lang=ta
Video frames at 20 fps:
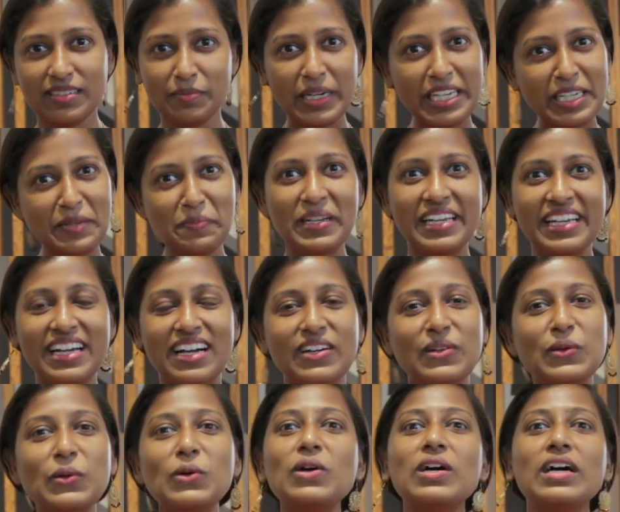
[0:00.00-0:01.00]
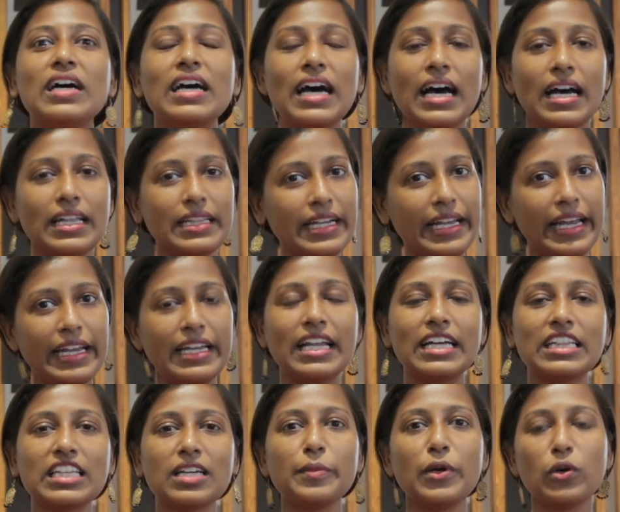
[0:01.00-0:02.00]
மல்டிப்ளை ஆகும் அதனால்
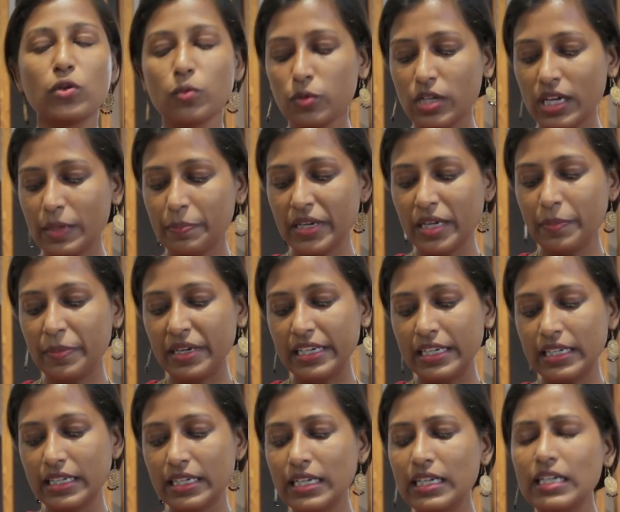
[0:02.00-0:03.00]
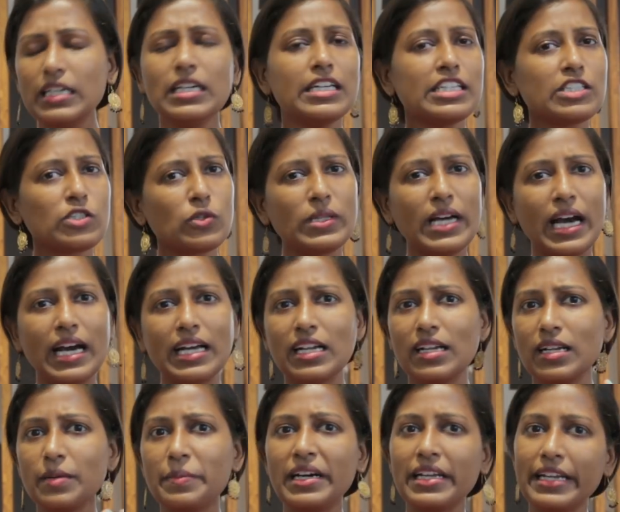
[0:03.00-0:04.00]
எல்லாத்துக்குமே ஒரு முறை அப்ளை பண்ணிடுங்க ஸோ
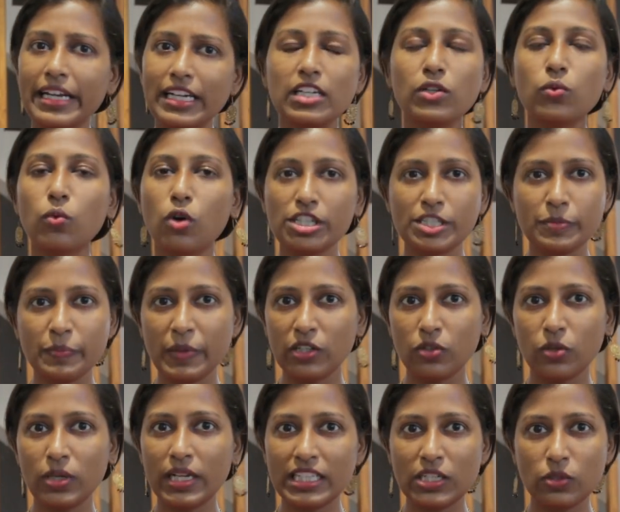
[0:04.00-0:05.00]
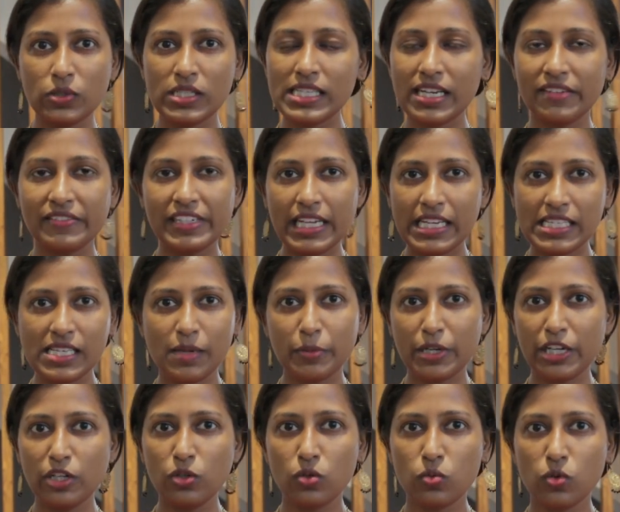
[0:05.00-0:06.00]
தாராளமாக ரெண்டு வாஷ் பண்ணல அதாவது செவன் டேஸ்
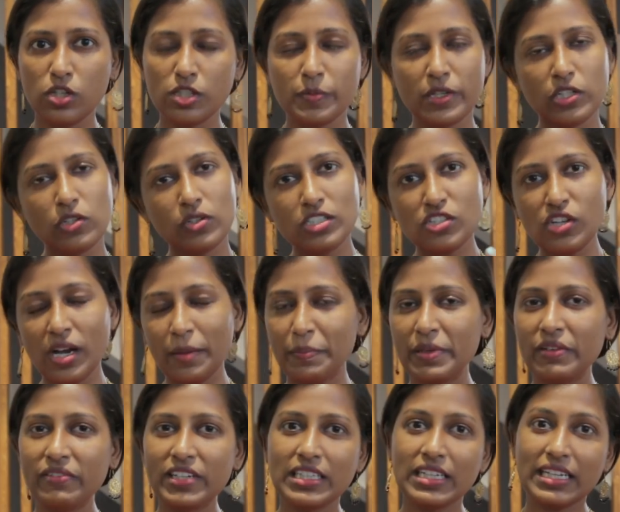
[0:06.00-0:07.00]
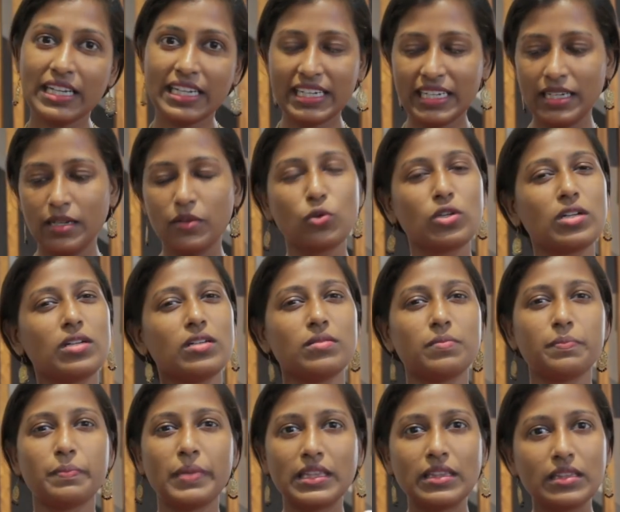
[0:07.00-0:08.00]
அப்புறம் இன்னொரு வாஷ் பண்ணல ஸோ அப்படி வந்து நிறைய ஒரு
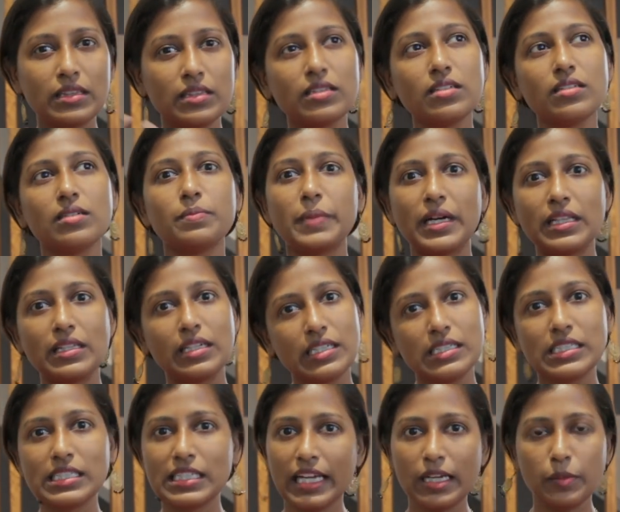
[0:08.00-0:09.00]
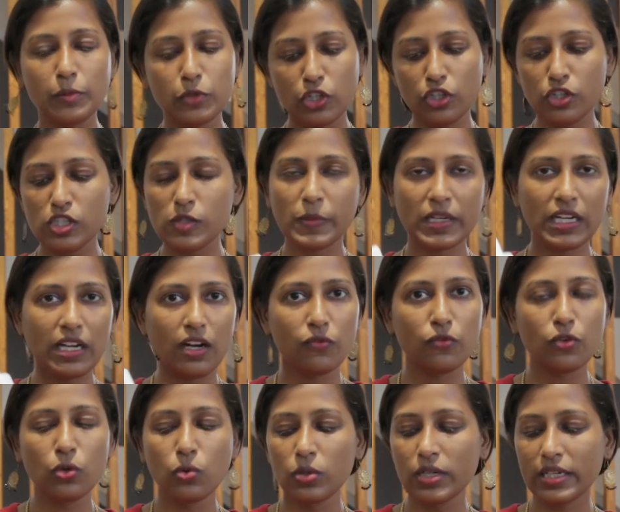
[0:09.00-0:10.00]
பத்து பதினஞ்சு டைம் கூட யூஸ் பண்ணலாம்
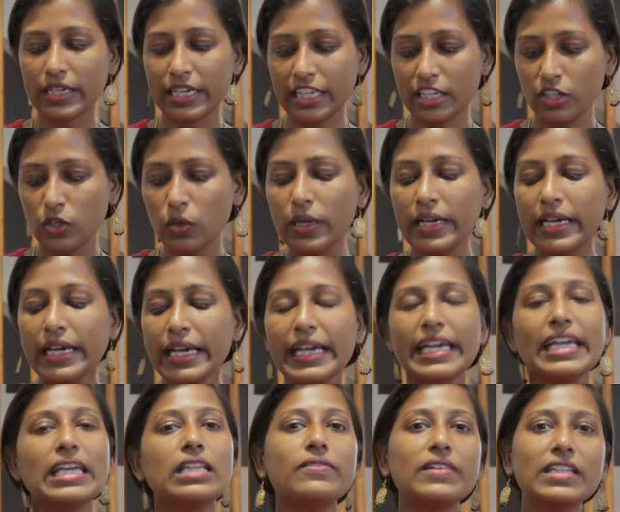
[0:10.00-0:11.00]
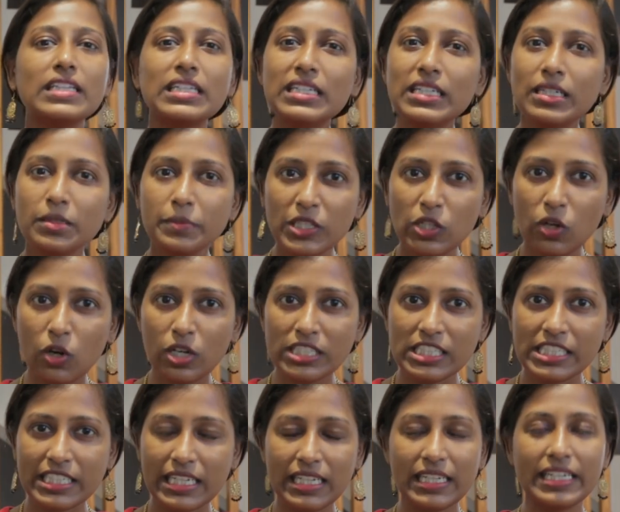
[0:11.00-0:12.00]
அவ்வளோ உங்களுக்கு கிடைக்கும் இது வந்து
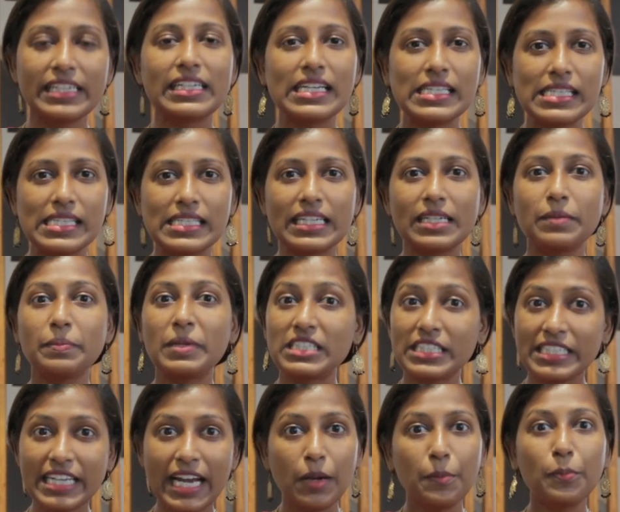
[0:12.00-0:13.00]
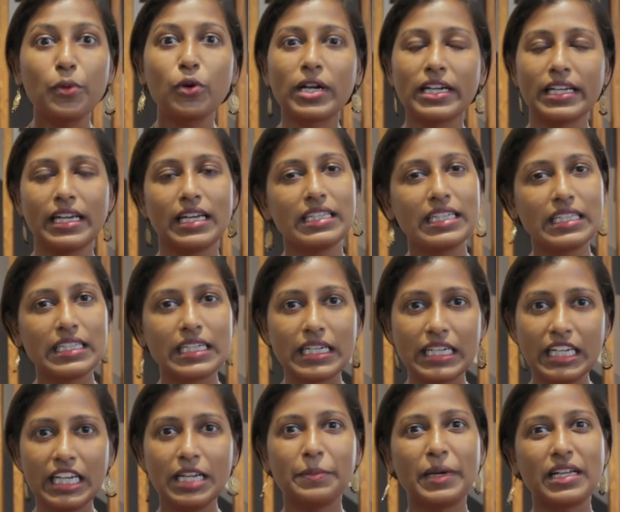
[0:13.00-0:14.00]
டெர்மட்டாலஜிக்கலி டெஸ்டட் ப்ளஸ் ஷாம்பூ கிடையாது இது
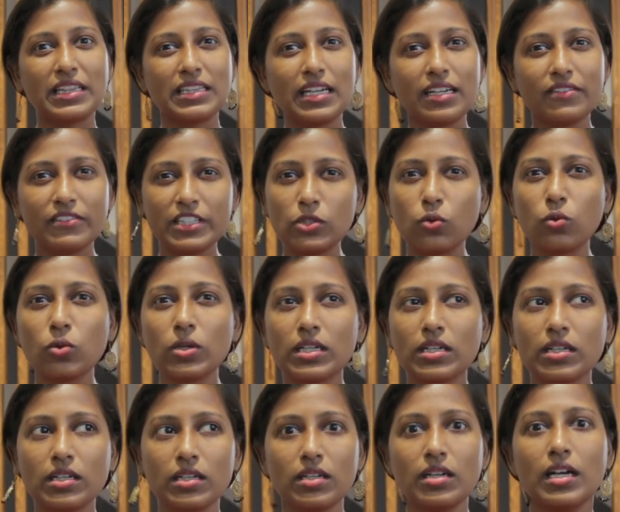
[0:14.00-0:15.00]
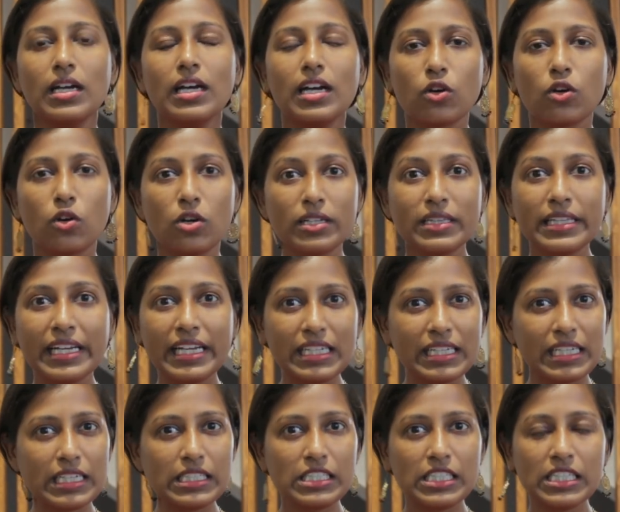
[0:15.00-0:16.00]
க்ரீம் அதனால் வந்து உங்களுக்கு
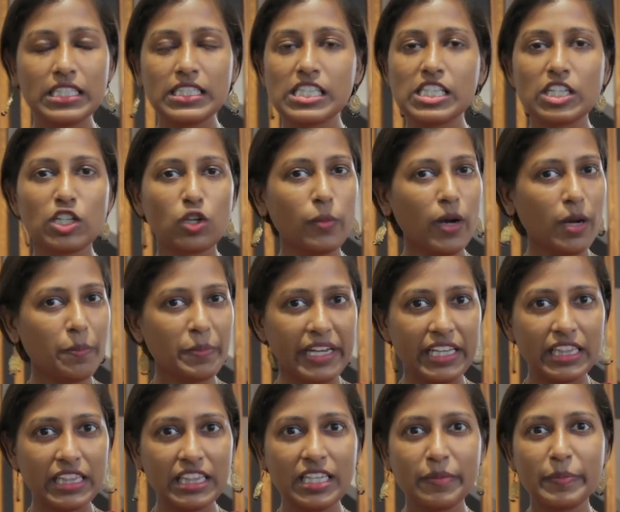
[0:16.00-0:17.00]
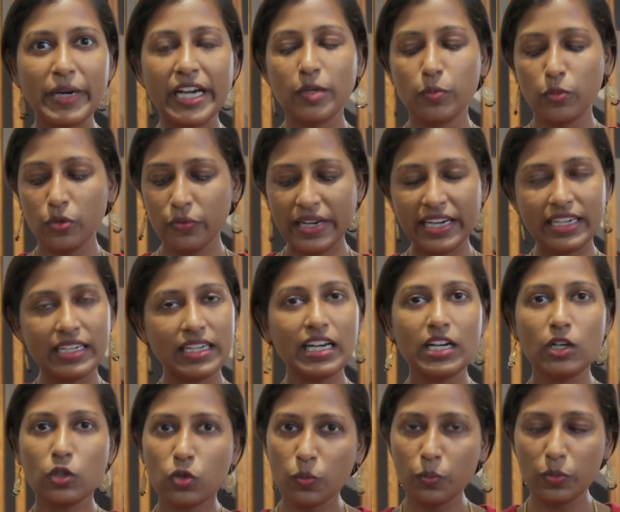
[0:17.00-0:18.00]
குழந்தைங்களுக்கு கிச்சினஸ் இருக்குமா அப்படி எந்த பயமும்
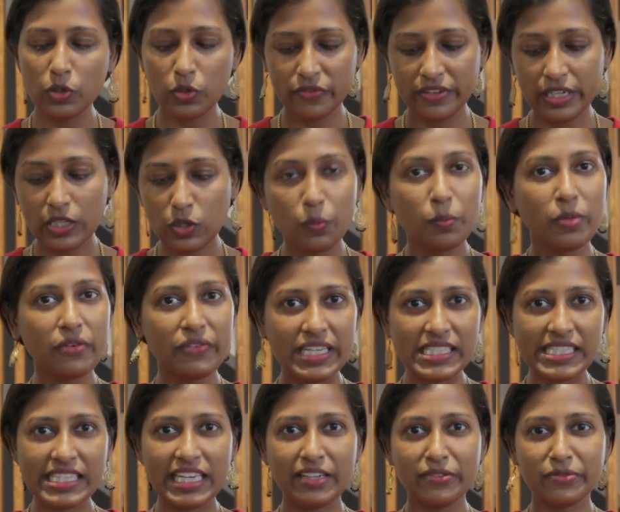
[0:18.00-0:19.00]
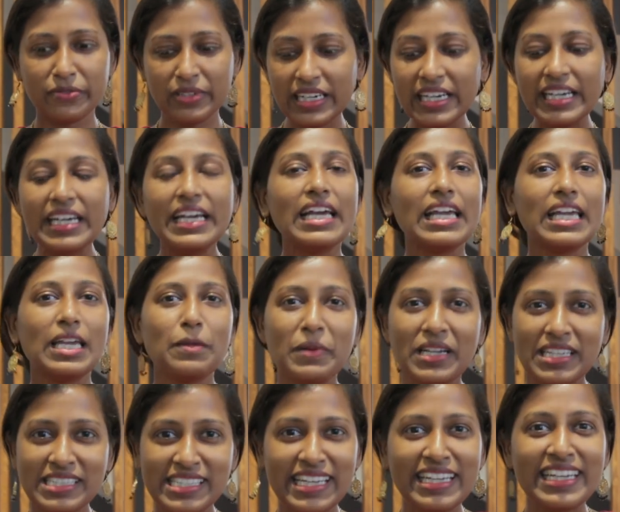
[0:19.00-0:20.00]
வேண்டாம் ரொம்ப ரொம்பவே சேஃபாக இப்போ
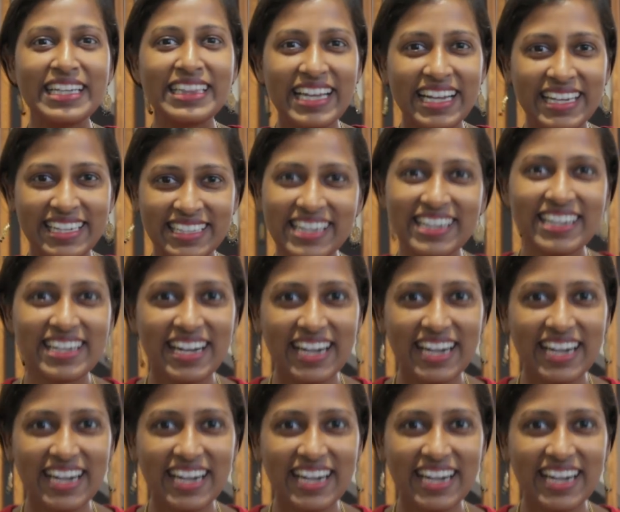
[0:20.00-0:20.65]
நான் ஜெரி தலை தான்